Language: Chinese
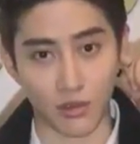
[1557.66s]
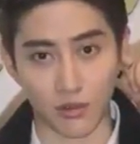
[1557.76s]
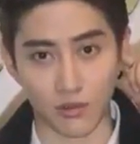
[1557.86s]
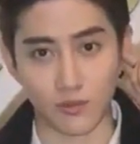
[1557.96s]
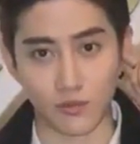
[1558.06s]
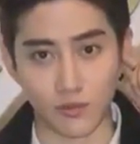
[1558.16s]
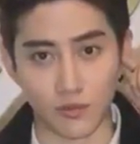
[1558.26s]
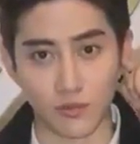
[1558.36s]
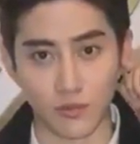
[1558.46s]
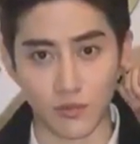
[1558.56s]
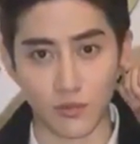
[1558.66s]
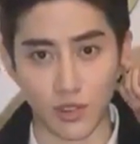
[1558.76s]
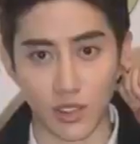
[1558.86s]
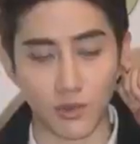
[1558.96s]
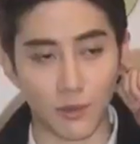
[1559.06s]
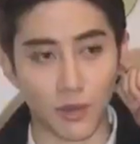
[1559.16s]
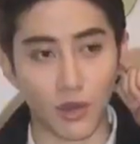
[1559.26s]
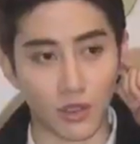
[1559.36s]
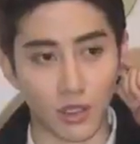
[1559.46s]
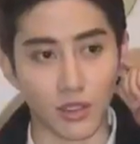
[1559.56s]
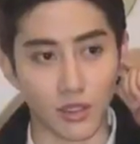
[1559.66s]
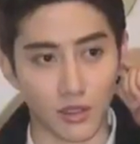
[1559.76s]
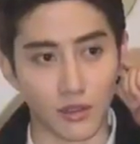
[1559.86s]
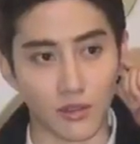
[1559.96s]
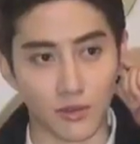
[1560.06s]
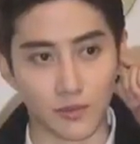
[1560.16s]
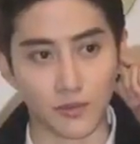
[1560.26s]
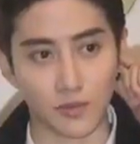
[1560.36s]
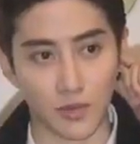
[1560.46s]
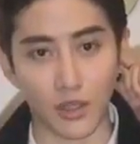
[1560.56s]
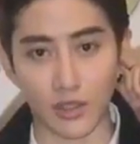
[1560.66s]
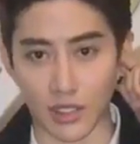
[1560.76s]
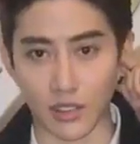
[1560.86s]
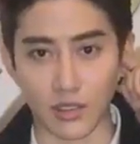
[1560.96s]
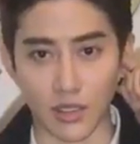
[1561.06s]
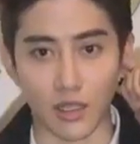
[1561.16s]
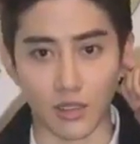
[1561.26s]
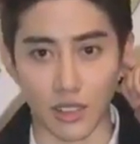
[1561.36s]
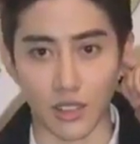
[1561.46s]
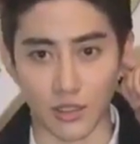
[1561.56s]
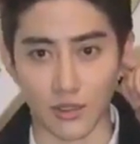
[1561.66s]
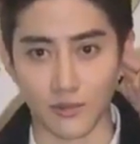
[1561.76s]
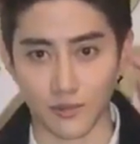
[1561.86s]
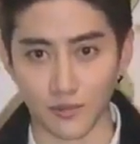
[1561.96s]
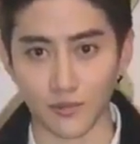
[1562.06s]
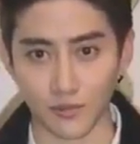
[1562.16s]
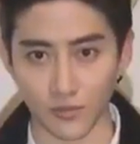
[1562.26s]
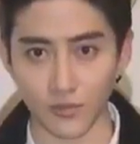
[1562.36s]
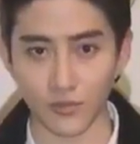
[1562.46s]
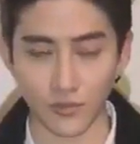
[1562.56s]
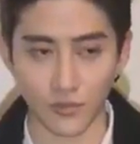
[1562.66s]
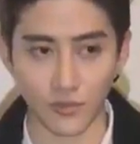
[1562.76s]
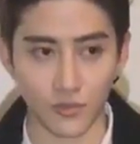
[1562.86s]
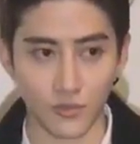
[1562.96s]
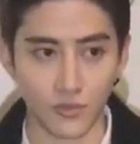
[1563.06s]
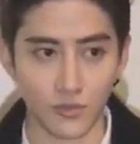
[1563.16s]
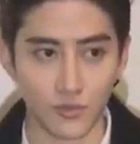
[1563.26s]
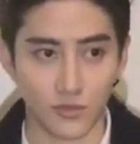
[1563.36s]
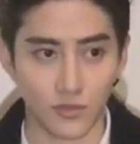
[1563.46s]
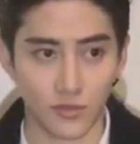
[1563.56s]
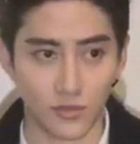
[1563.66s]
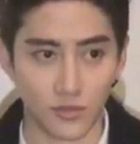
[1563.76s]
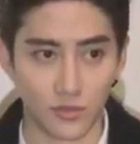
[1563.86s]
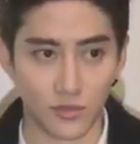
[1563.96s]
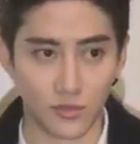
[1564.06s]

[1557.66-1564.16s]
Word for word: 听听到演员这首歌了觉得好听好听学了一下哦好吧，我今天就是